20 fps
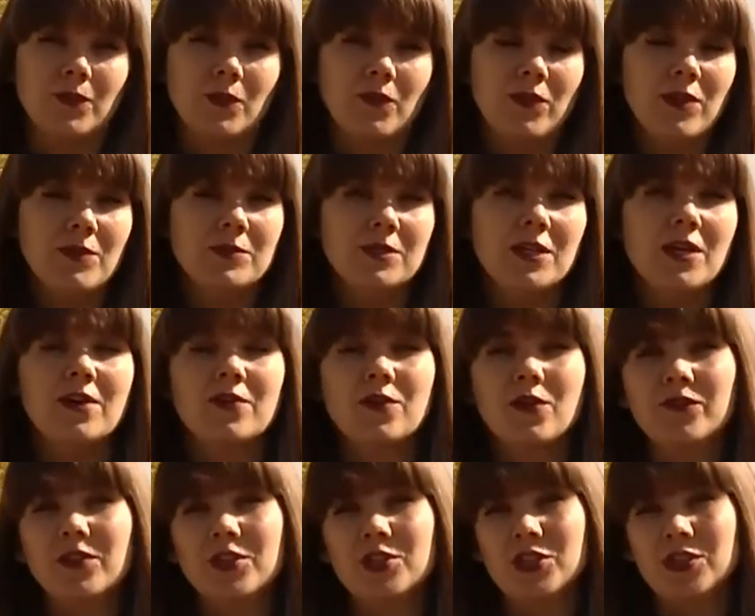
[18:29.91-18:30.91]
Увидимся
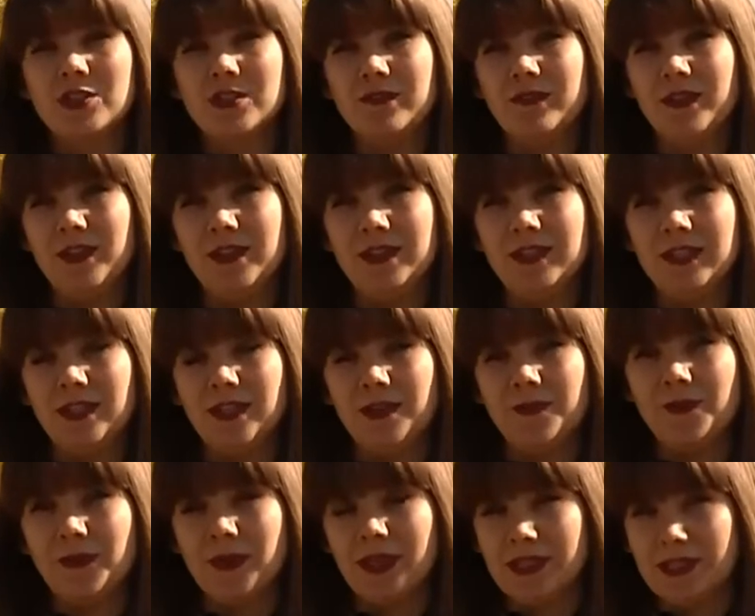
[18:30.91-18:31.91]
ровно через две недели.
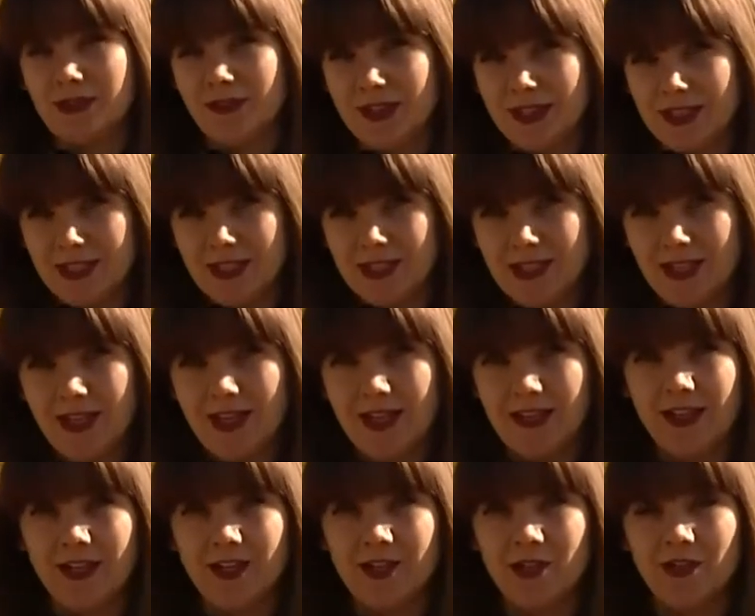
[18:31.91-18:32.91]
Оставайтесь на
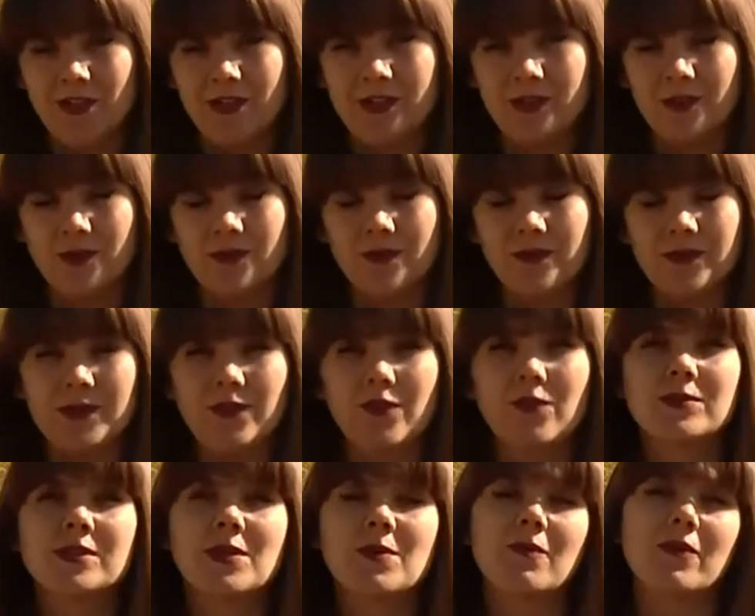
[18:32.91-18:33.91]
телеканале ЖТСУ. Всего
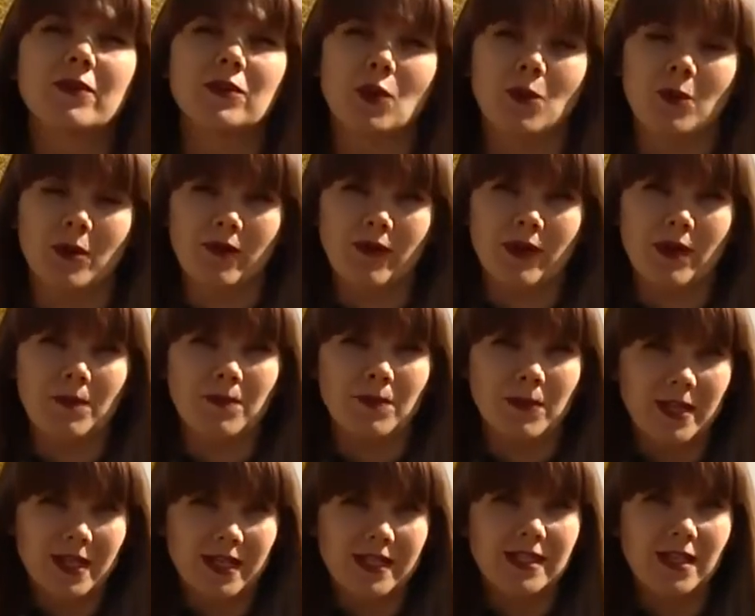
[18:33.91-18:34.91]
вам самого доброго,
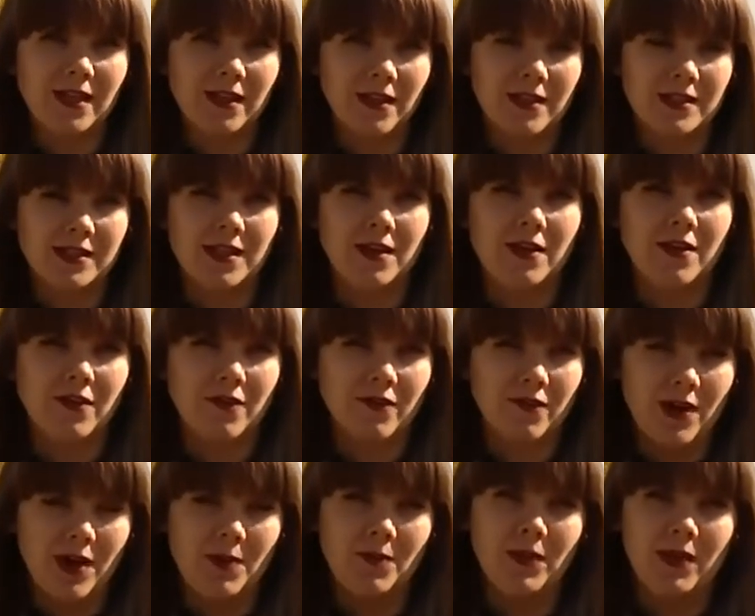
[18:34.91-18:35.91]
мира и согласия
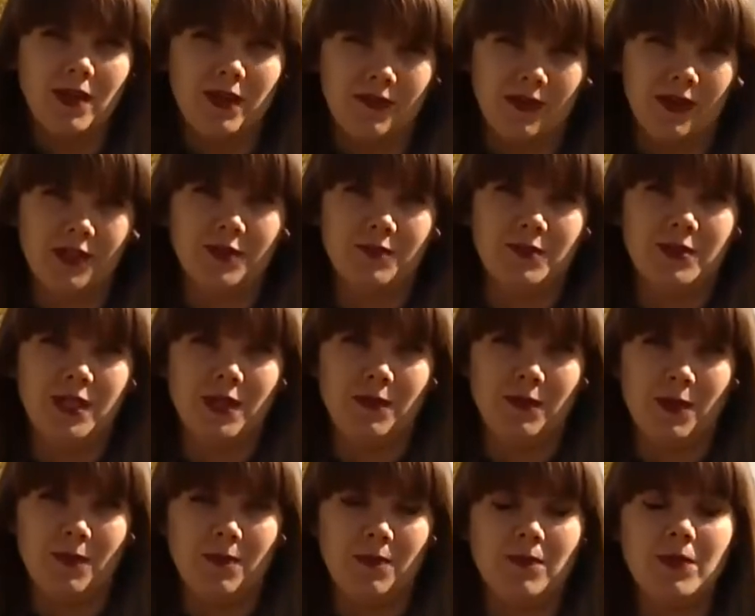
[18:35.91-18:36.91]
вам и вашим
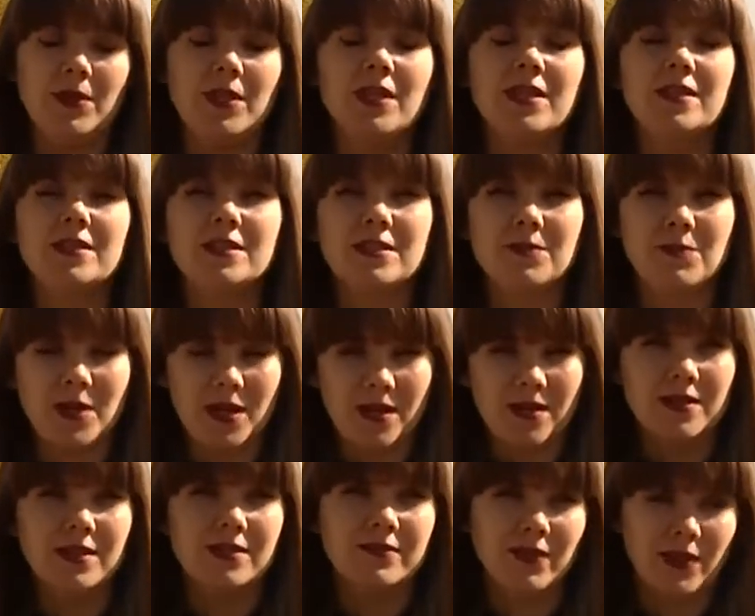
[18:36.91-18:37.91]
семьям. Берегите себя
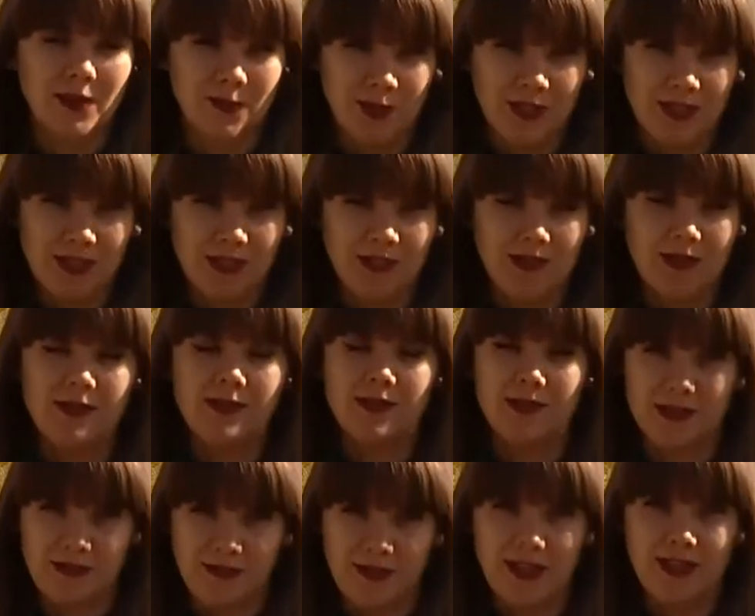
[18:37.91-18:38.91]
и своих близких. До
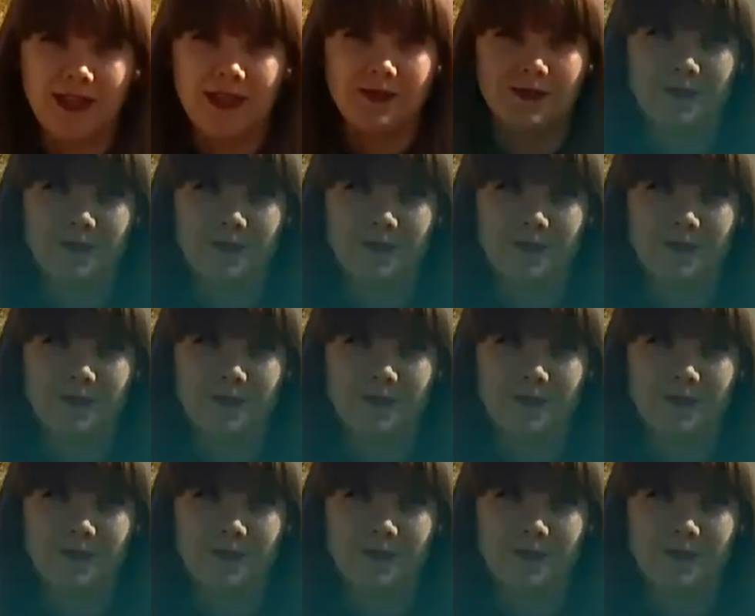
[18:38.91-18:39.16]
свидания.